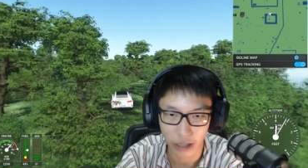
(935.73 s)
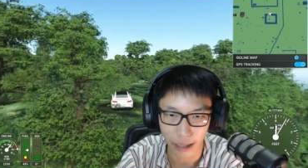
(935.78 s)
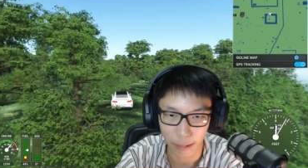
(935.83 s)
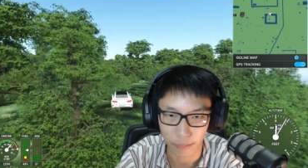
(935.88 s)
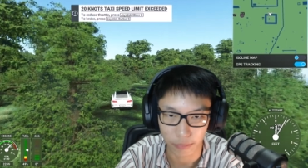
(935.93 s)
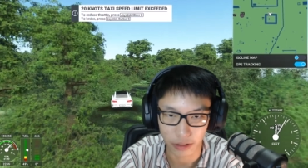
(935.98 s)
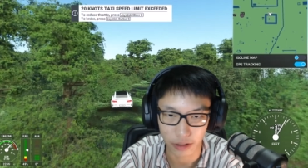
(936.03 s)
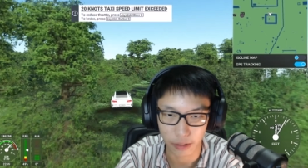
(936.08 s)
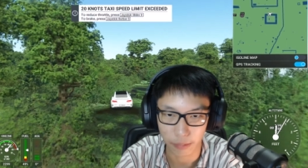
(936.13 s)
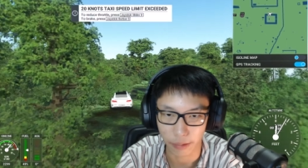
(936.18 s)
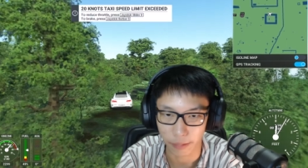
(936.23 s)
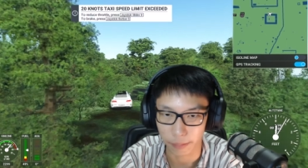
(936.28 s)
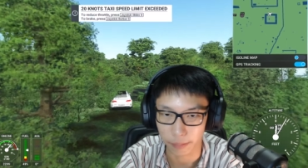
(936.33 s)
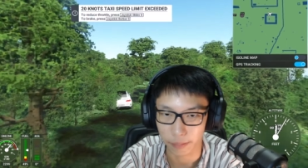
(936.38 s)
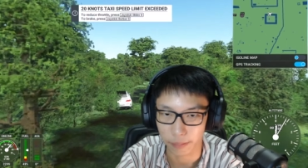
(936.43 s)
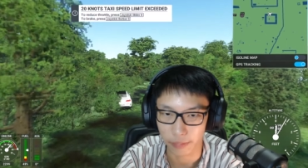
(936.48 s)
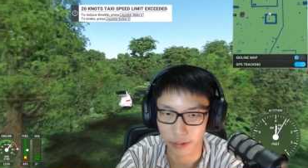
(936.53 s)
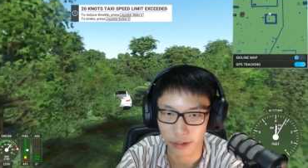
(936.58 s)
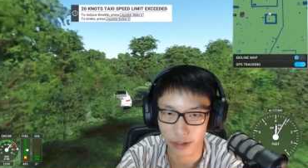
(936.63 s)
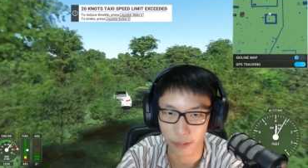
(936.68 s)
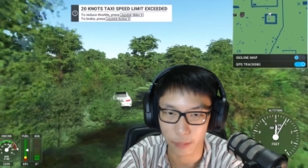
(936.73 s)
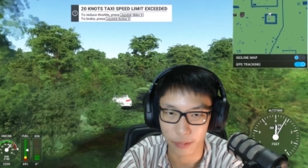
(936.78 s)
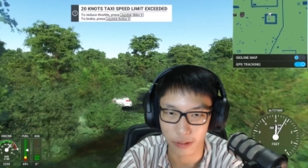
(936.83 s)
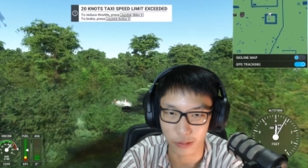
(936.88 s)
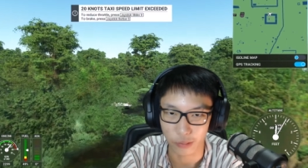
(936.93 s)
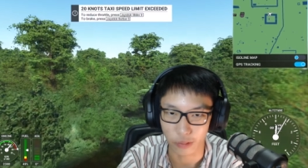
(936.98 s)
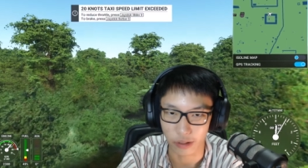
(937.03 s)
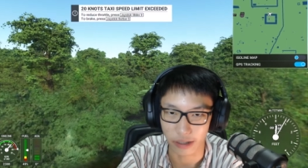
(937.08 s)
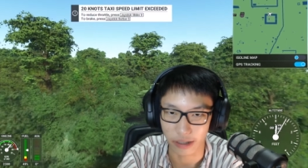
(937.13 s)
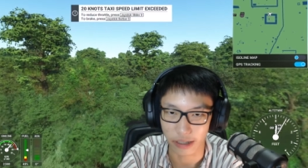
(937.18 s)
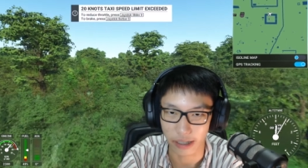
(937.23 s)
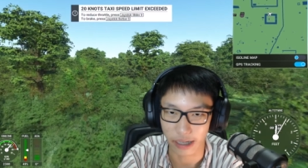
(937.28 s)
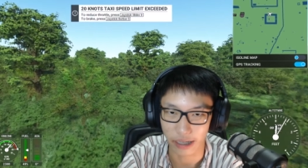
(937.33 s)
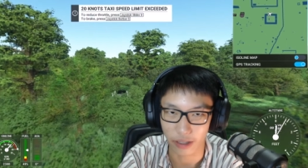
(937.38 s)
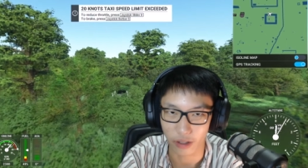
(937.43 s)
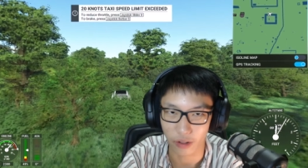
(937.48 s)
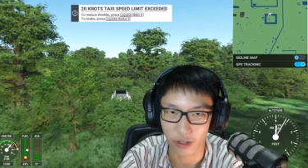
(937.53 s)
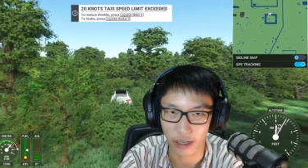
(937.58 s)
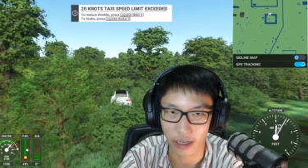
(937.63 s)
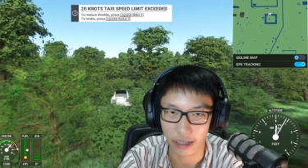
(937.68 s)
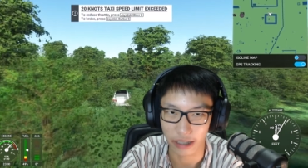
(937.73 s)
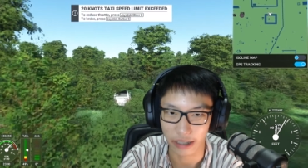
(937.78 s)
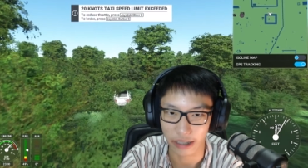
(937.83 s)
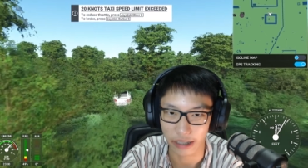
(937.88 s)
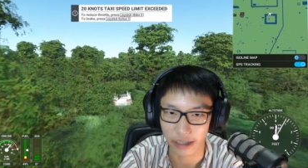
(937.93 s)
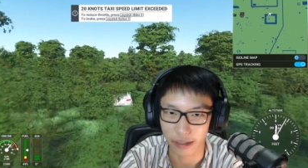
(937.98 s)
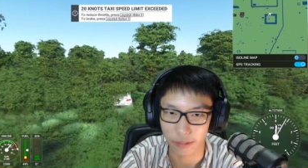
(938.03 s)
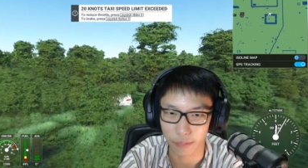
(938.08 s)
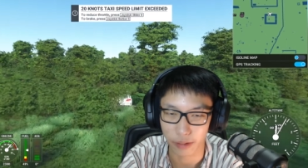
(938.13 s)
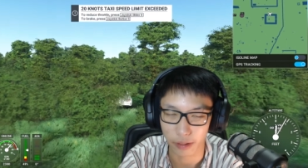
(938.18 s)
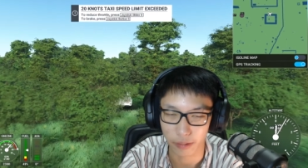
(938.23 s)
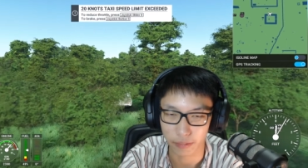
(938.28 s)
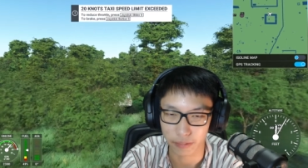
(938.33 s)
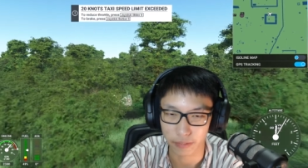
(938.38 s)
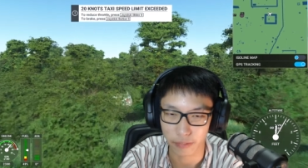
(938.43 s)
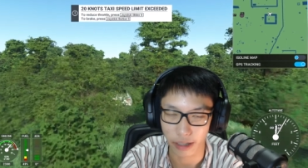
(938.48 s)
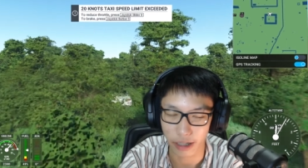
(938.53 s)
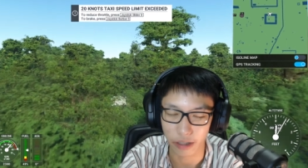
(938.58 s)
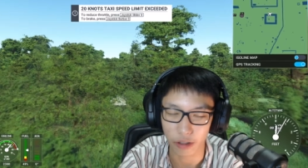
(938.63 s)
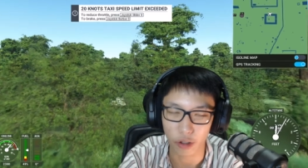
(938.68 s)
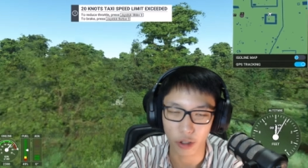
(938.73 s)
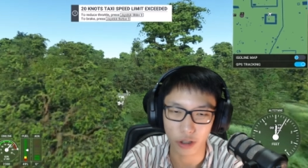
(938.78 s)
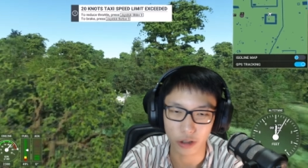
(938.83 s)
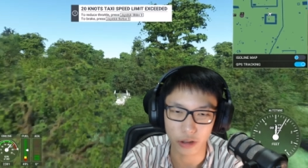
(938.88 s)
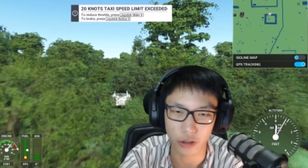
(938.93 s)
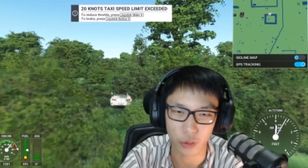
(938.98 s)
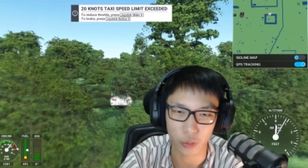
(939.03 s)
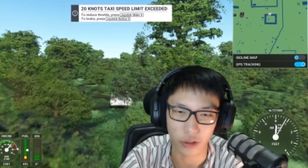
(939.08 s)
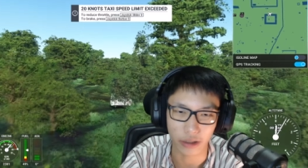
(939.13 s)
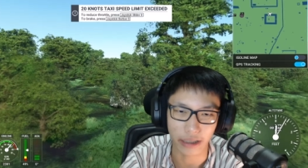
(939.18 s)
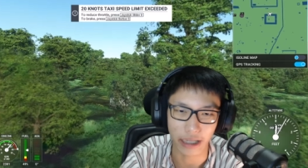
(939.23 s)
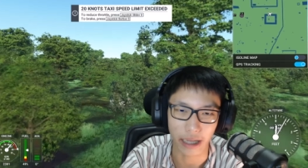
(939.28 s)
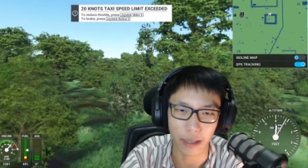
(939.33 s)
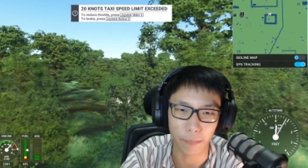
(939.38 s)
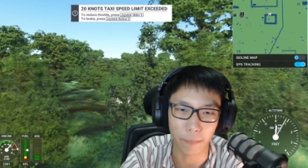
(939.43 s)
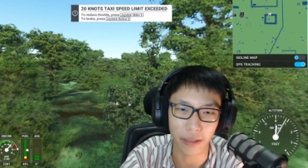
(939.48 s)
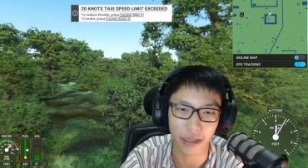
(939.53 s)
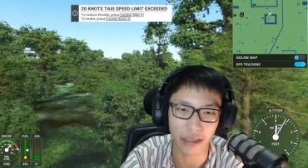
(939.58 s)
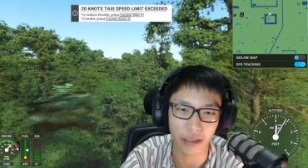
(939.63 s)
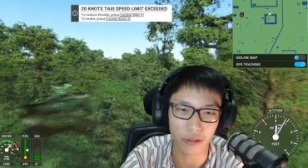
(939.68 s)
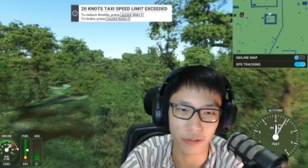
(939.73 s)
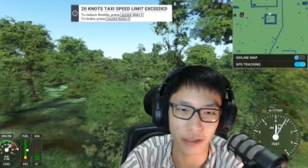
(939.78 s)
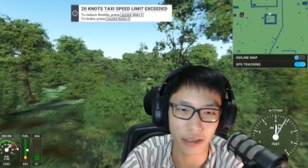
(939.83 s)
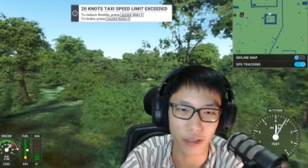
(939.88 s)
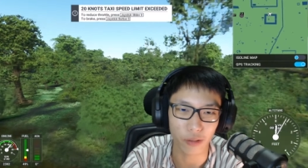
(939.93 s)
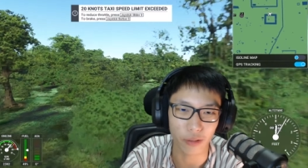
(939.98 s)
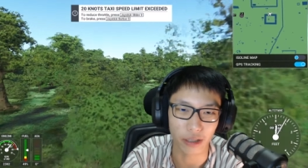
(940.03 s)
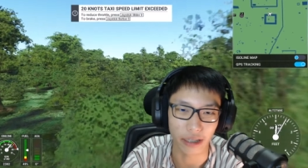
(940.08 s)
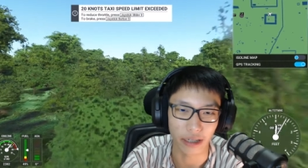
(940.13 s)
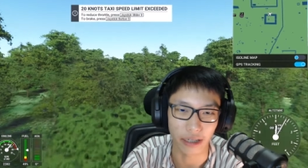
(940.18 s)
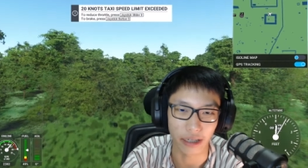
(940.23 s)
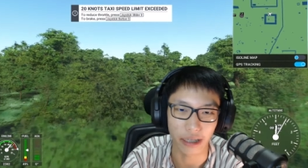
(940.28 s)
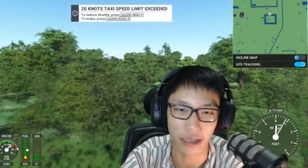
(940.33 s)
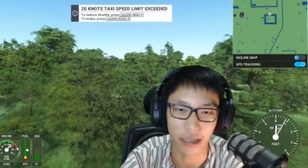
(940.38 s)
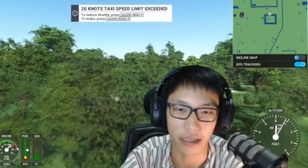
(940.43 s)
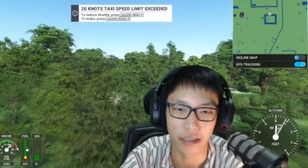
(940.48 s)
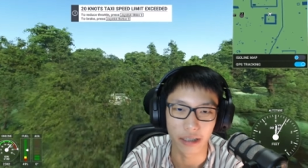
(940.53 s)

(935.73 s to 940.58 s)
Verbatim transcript: ลำที่แบบมันเข้าไปอยู่ในแอดออนอะไรเงี้ยมันแอดออนส่วนใหญ่ปะเท่าที่เราเห็นนะ